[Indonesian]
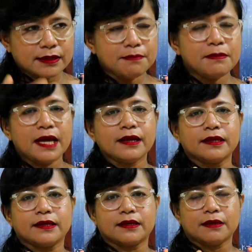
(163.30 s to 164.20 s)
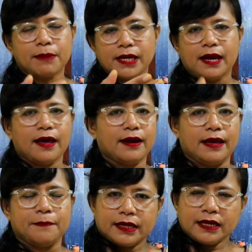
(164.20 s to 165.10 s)
kembali kepada
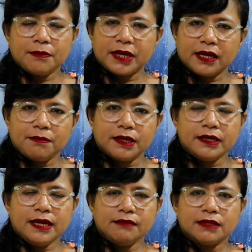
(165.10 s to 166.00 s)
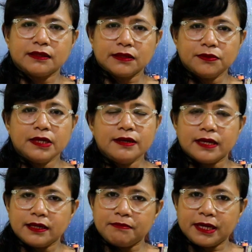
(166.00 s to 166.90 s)
Allah karena mereka melihat ketekunan
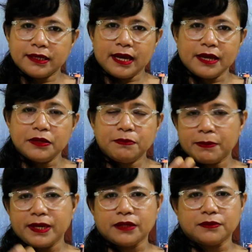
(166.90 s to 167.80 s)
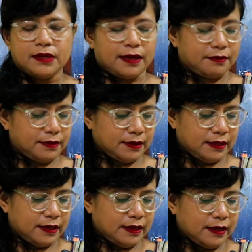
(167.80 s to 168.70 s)
dan imannya Ayub kepada Tuhan.
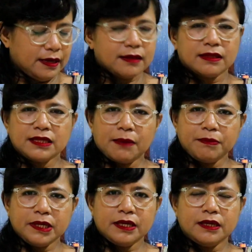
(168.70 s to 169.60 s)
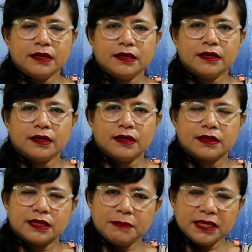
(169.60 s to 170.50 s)
Tetapi
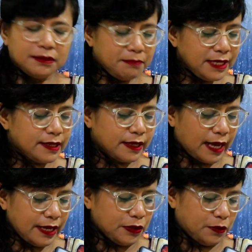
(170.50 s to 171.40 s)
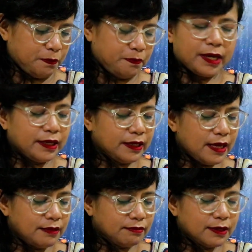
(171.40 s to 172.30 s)
teman-teman dari Ayub,
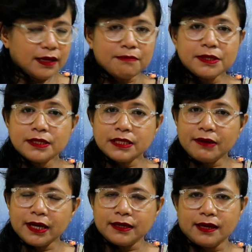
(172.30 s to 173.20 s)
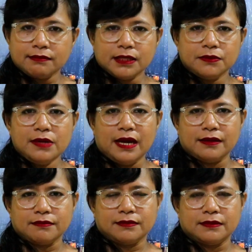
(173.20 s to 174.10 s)
mereka telah mengecewakan hati
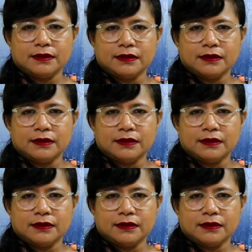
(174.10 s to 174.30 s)
Tuhan.